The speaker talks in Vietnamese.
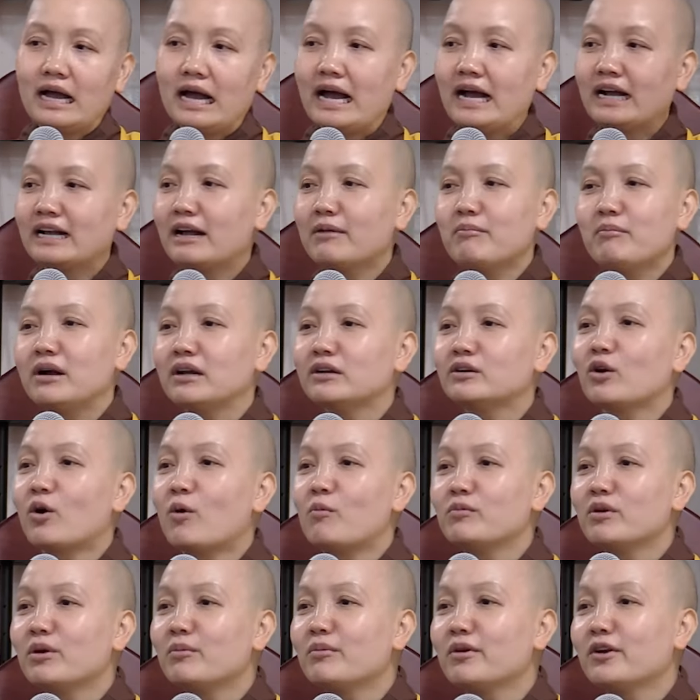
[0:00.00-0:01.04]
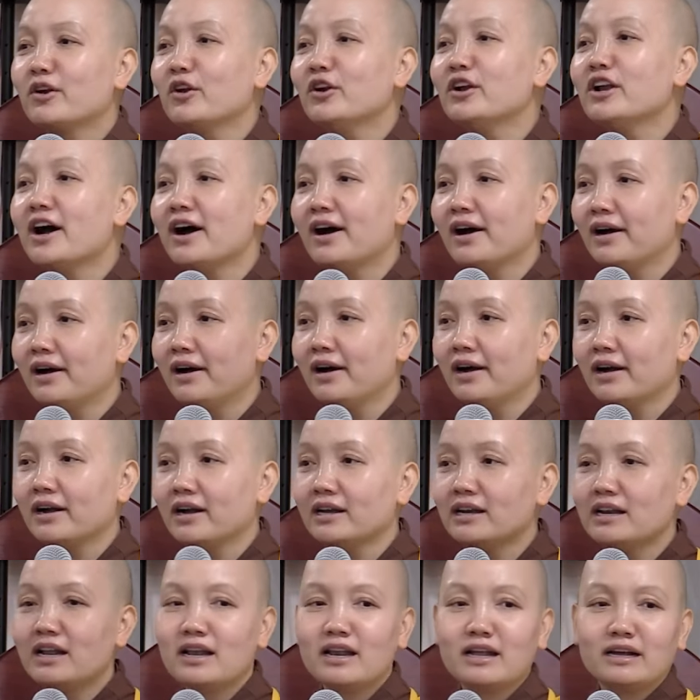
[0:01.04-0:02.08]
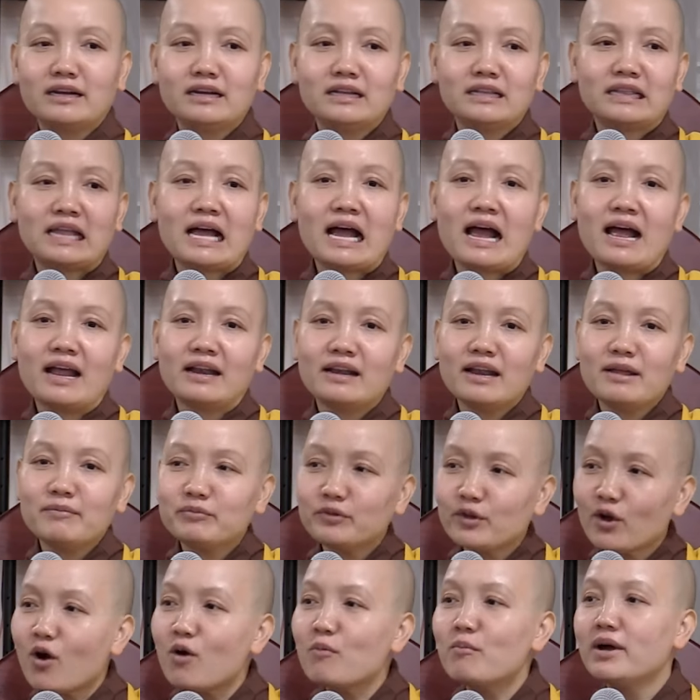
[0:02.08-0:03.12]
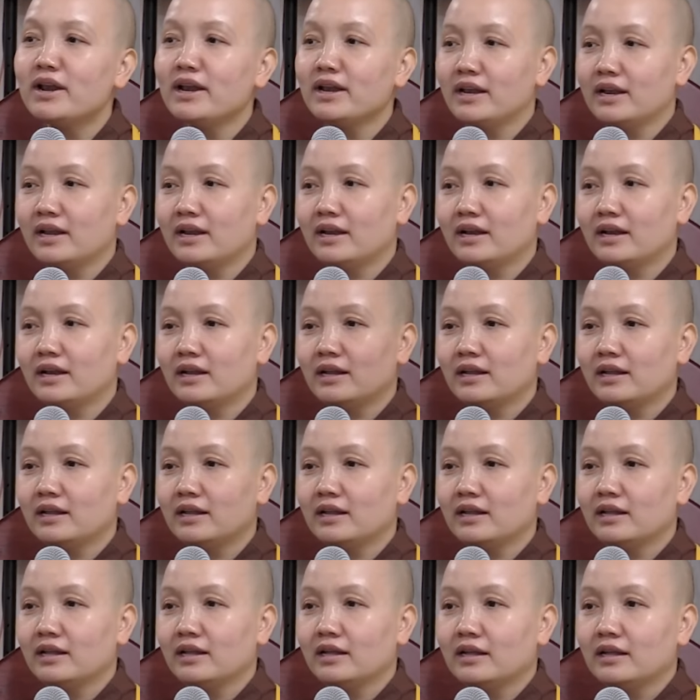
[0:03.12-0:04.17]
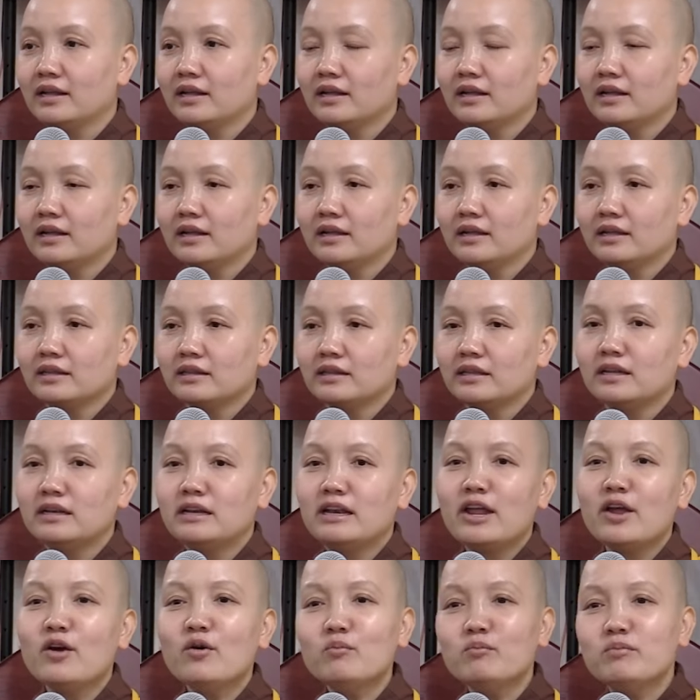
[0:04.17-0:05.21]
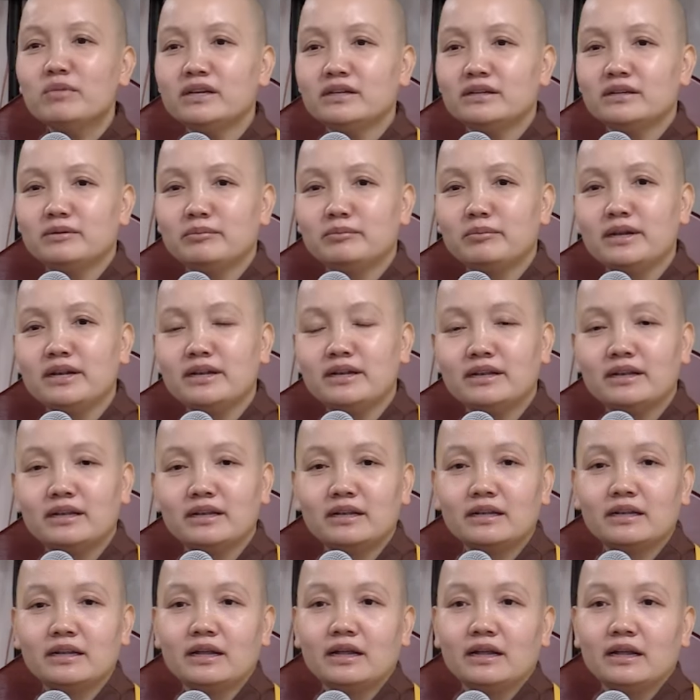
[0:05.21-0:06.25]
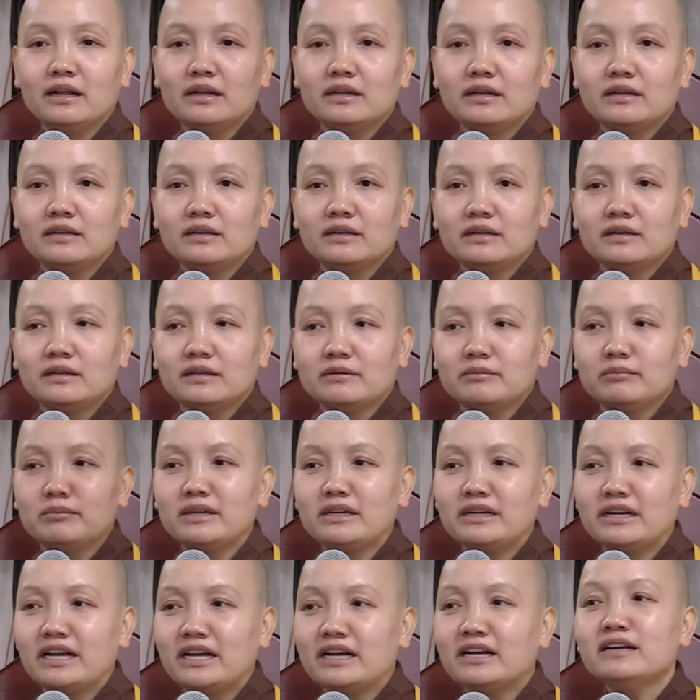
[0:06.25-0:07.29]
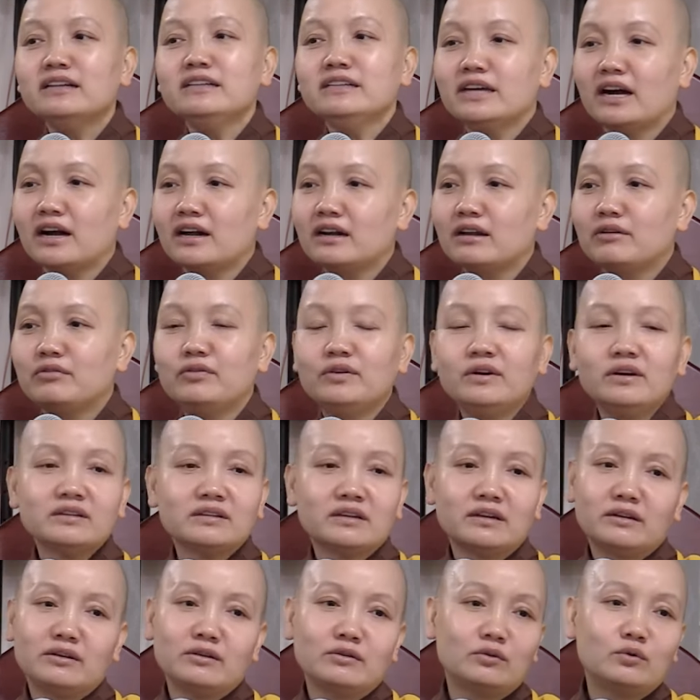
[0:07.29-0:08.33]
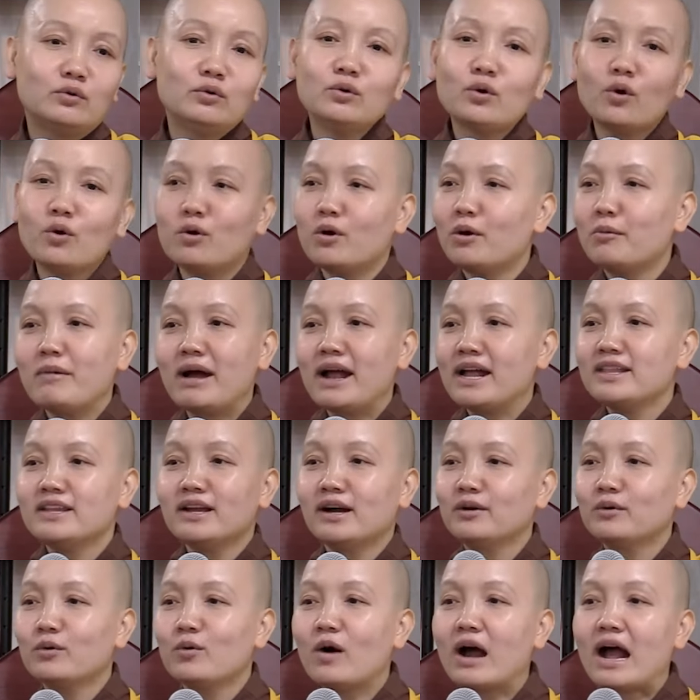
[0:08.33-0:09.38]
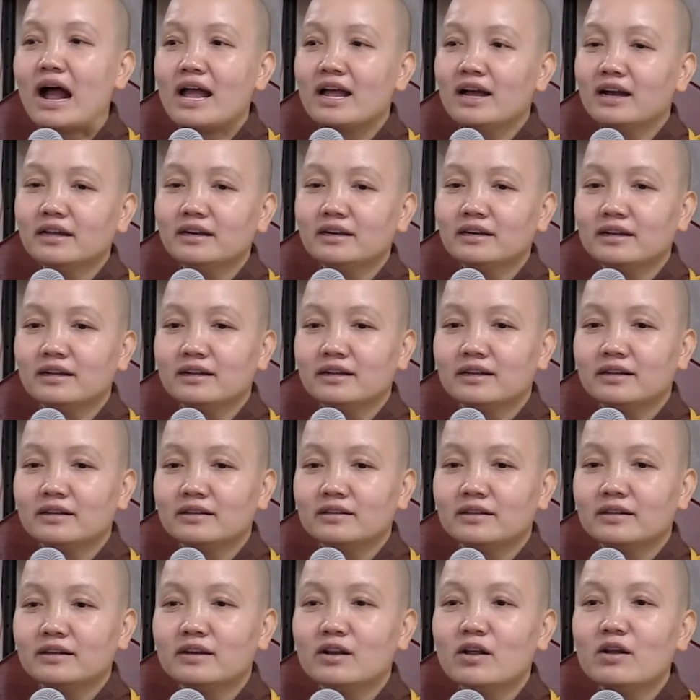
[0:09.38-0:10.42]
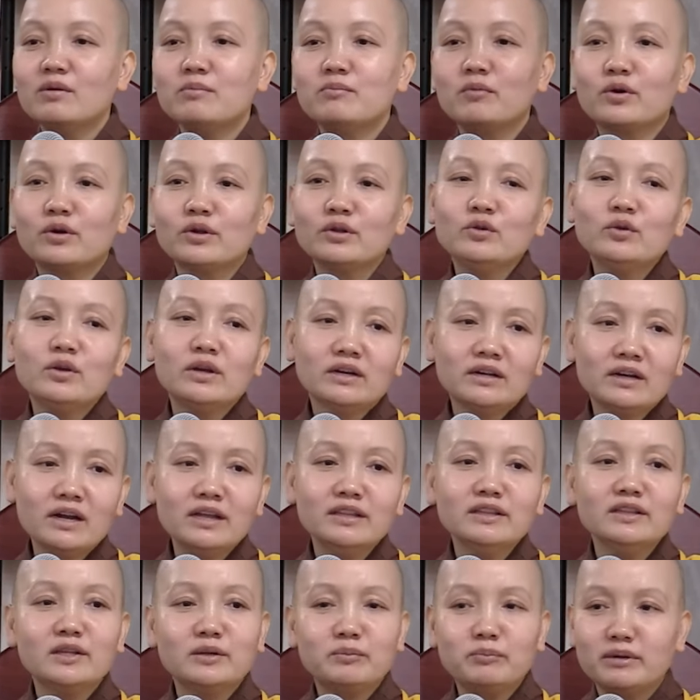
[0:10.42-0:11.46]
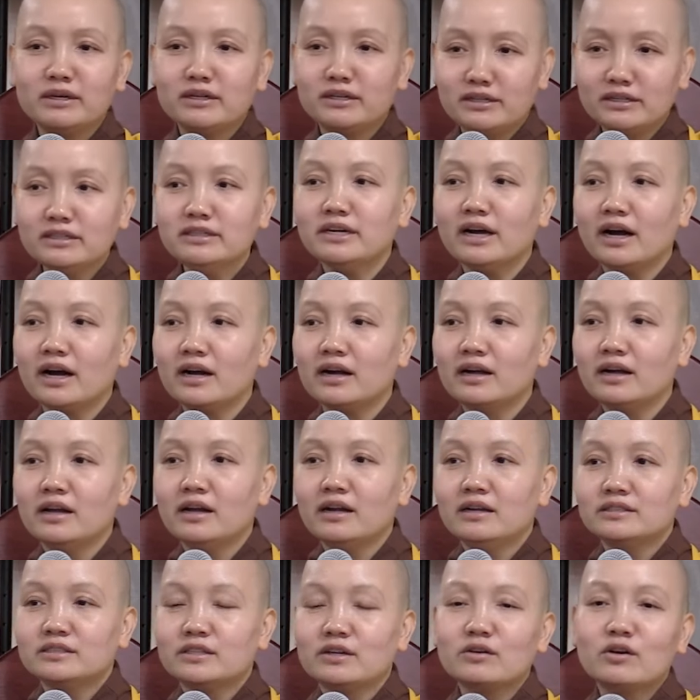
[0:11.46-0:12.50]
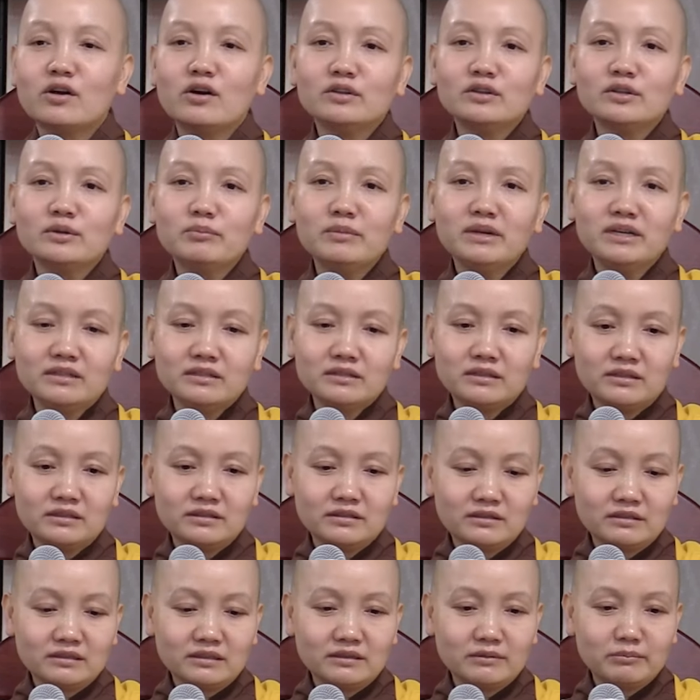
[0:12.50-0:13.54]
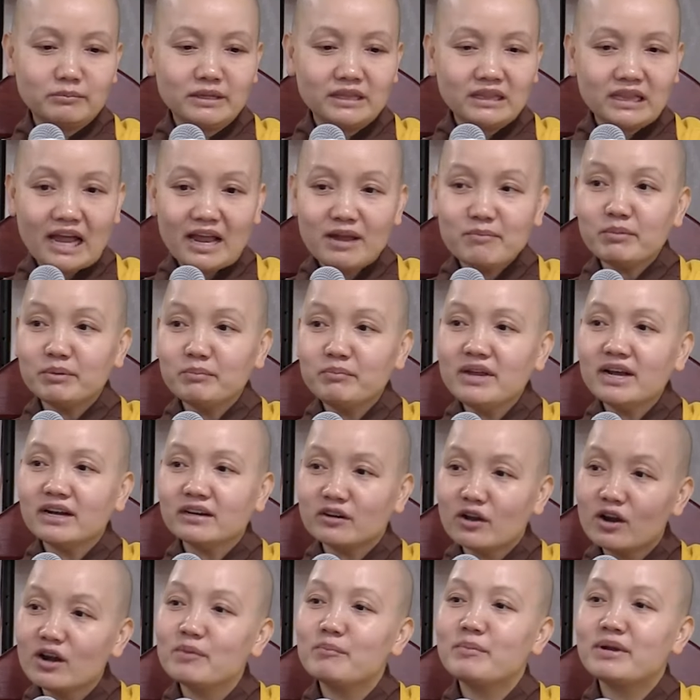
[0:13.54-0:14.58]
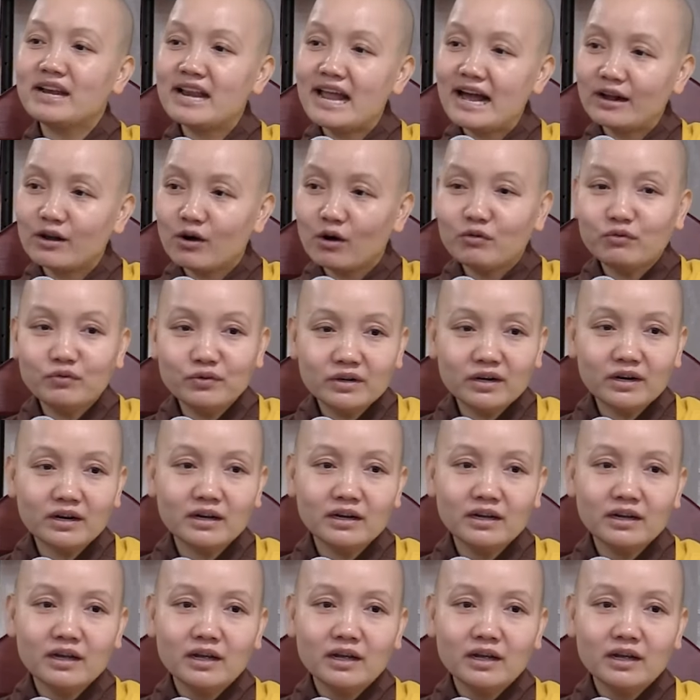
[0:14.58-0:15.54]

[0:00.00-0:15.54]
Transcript: ăn cắp ăn trộm đâu mà nó nợ, cái này là người ta đem cho mình. Thì nếu mình mình mình nghĩ cứ nhận là phước là cuối cùng không ai nhận của ai hết. Cho nên đó là một cái duyên đến thì mình cứ nhận, sau đó thì mình mình thấy mình biết đó là mình đang có phước.